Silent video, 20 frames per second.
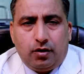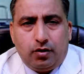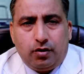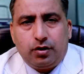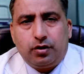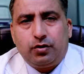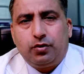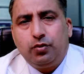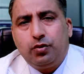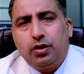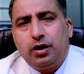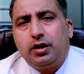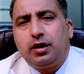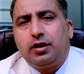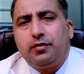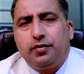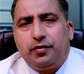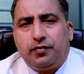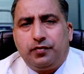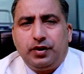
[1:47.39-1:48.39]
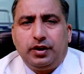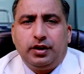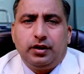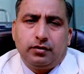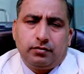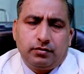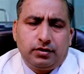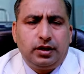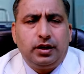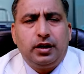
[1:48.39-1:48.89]
और 250
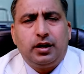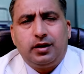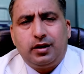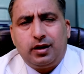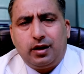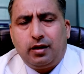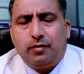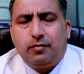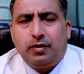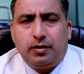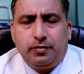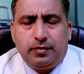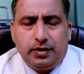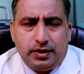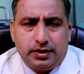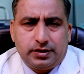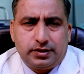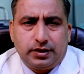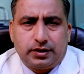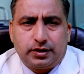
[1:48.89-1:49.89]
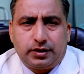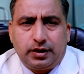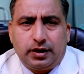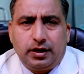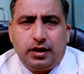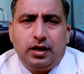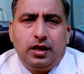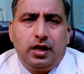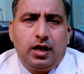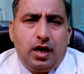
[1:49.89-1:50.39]
या 300 एम भी रख सकते
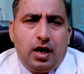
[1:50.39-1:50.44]
हैं